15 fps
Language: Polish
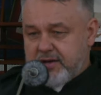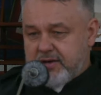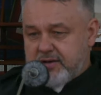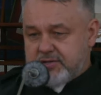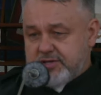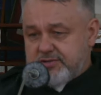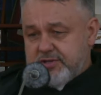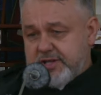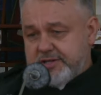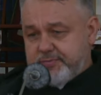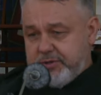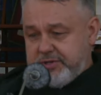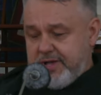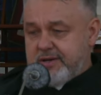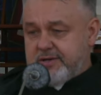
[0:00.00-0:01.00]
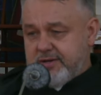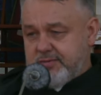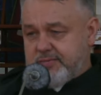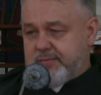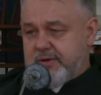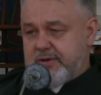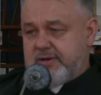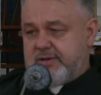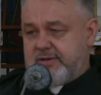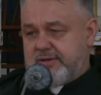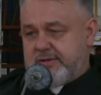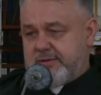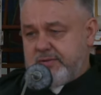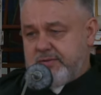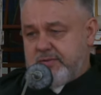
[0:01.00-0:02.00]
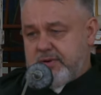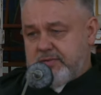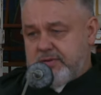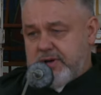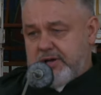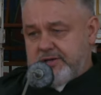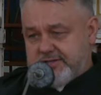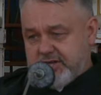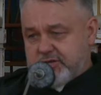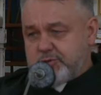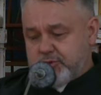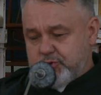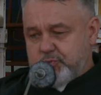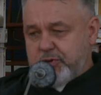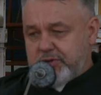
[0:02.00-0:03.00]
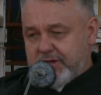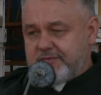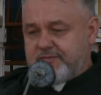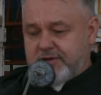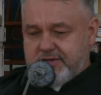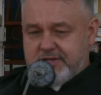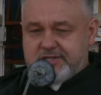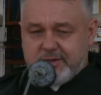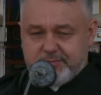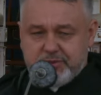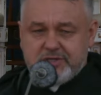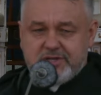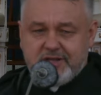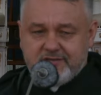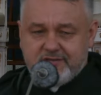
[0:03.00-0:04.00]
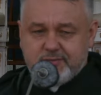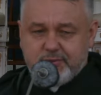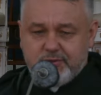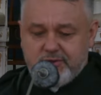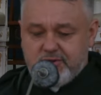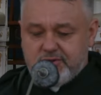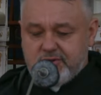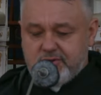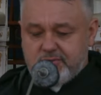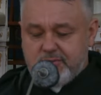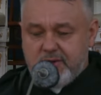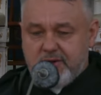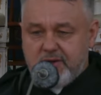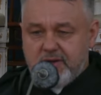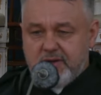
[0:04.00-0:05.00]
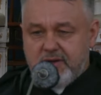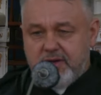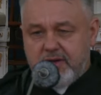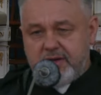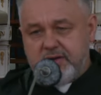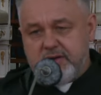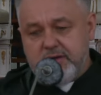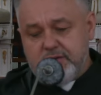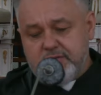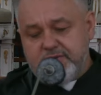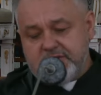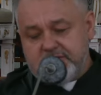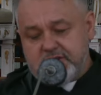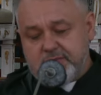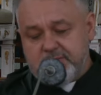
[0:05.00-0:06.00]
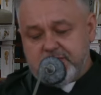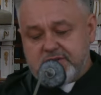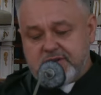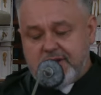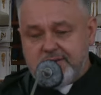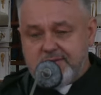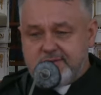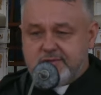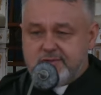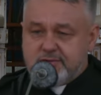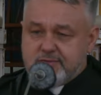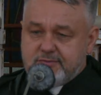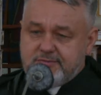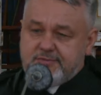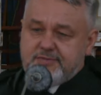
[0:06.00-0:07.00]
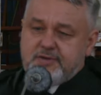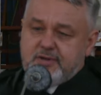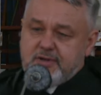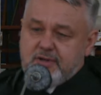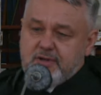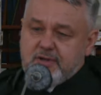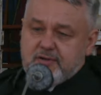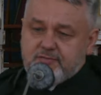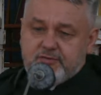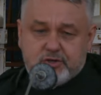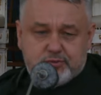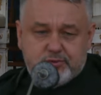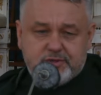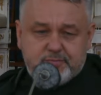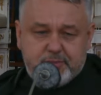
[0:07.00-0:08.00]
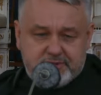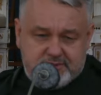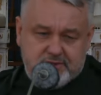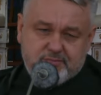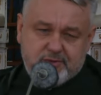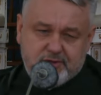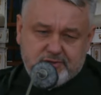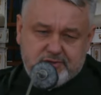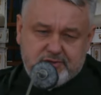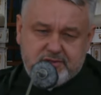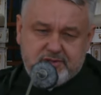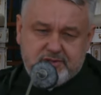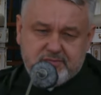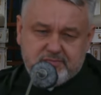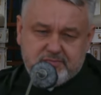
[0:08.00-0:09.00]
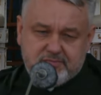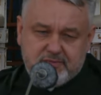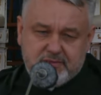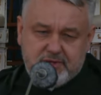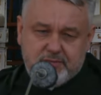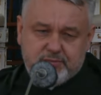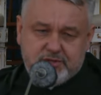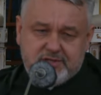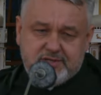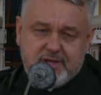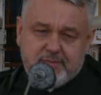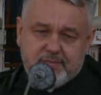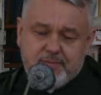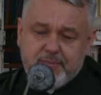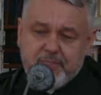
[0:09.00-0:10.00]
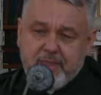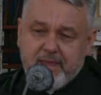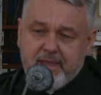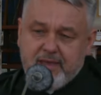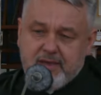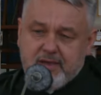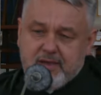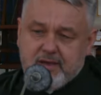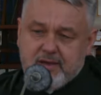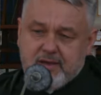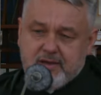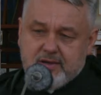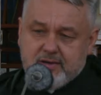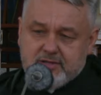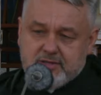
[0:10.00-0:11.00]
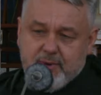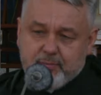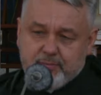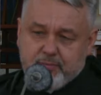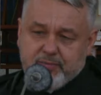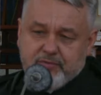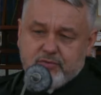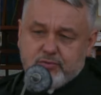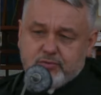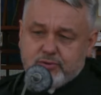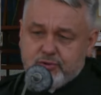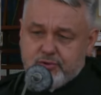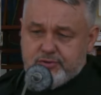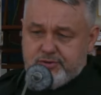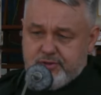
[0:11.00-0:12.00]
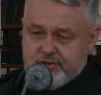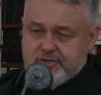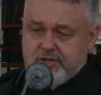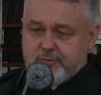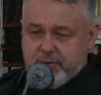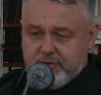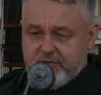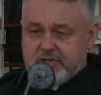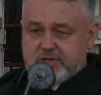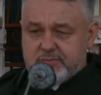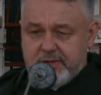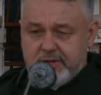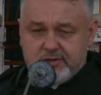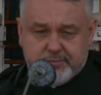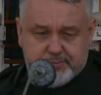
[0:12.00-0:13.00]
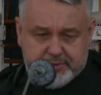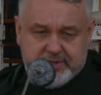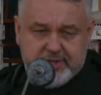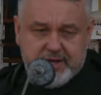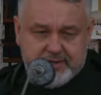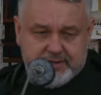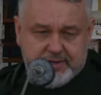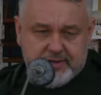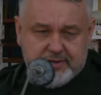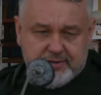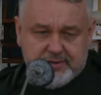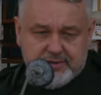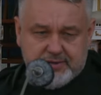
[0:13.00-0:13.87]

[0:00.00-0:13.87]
Często nas pytają, a jesteśmy już ponad 25 lat wspólnotą, ilu waszych mieszkańców wyszło z bezdomności? I przyznam, E, że mam pewną trudność z odpowiedzią na to pytanie,